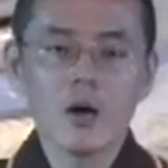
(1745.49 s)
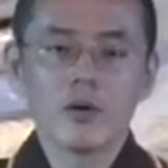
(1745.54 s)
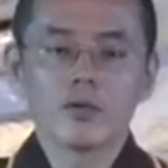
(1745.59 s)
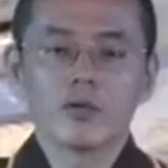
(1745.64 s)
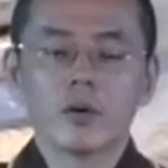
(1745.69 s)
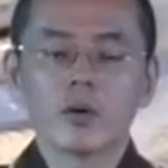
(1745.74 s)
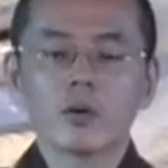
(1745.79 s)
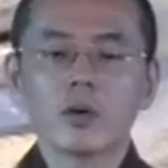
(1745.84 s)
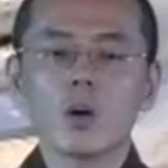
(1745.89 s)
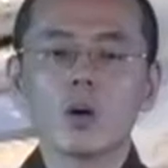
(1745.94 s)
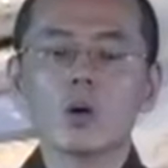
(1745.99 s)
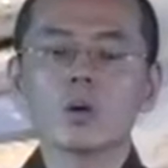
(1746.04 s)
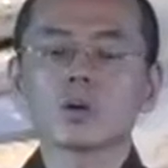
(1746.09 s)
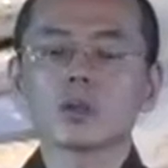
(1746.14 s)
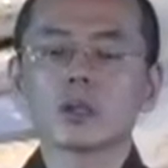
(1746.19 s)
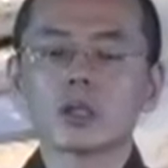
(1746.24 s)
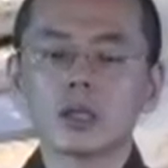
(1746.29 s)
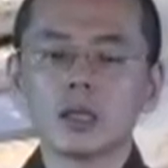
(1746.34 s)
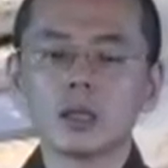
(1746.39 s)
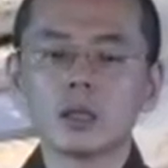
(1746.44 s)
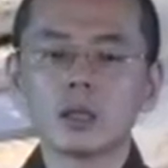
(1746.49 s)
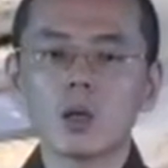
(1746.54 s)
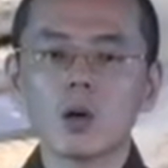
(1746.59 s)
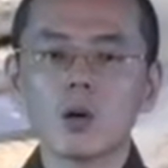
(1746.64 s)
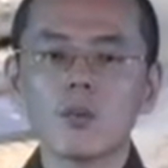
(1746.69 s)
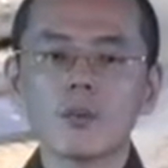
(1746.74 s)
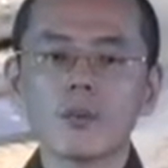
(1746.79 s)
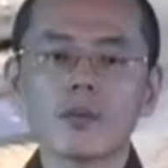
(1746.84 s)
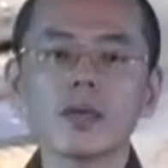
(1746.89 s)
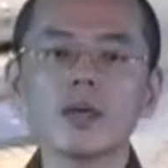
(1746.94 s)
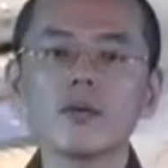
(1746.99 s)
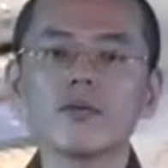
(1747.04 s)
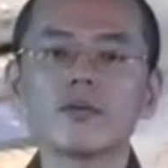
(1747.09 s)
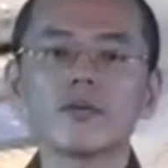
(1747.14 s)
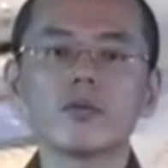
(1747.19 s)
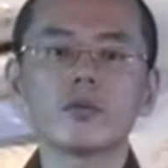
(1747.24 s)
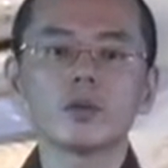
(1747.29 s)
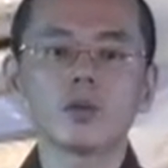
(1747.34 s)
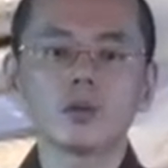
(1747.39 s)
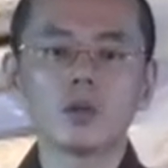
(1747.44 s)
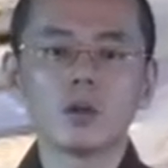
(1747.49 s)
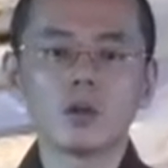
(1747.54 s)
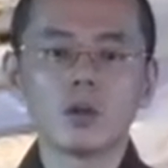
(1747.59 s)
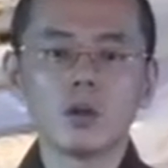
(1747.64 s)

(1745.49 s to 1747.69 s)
佛用神通遍覆